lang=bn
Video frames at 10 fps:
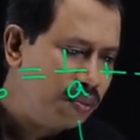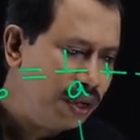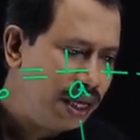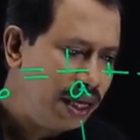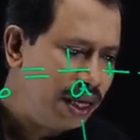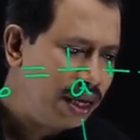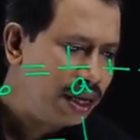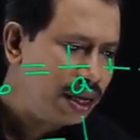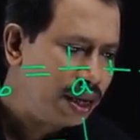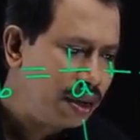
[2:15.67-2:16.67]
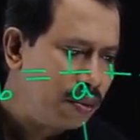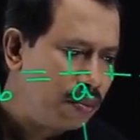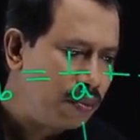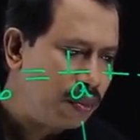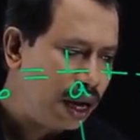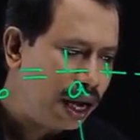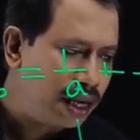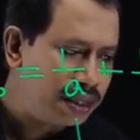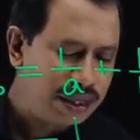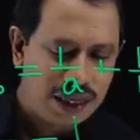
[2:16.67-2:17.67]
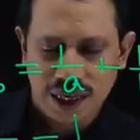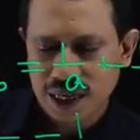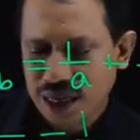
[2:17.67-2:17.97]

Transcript: বি প্লাস এ